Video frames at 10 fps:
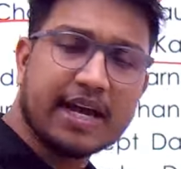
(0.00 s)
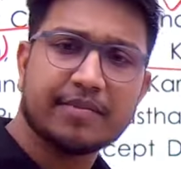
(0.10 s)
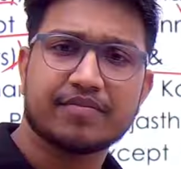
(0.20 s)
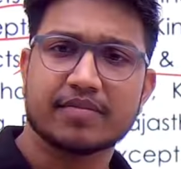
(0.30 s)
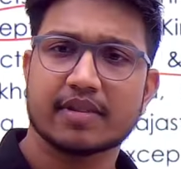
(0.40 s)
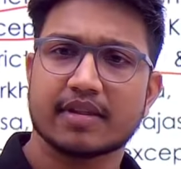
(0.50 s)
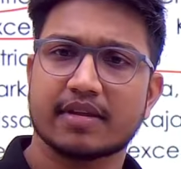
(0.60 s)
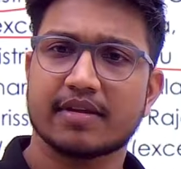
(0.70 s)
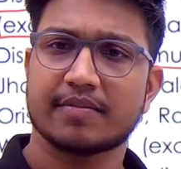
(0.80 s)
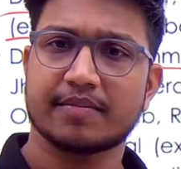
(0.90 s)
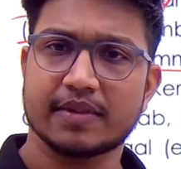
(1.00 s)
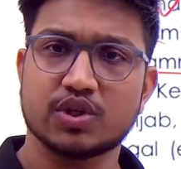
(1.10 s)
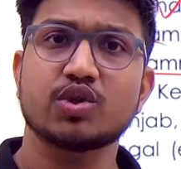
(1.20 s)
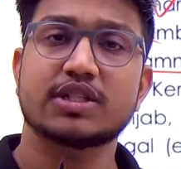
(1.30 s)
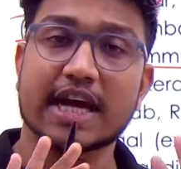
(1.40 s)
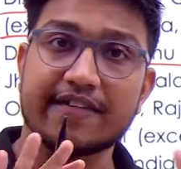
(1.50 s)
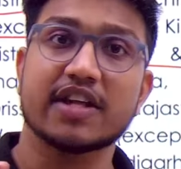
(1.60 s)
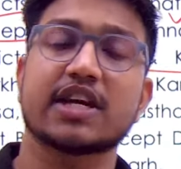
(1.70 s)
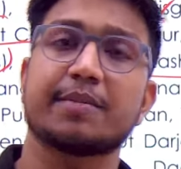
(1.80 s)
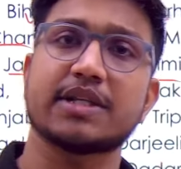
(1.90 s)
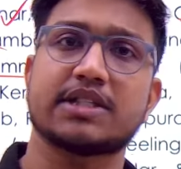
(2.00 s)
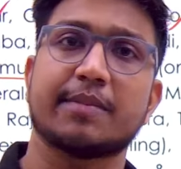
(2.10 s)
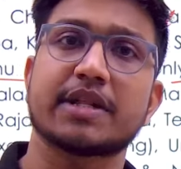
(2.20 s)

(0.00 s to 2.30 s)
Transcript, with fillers: है जो ज्यादातर बच्चे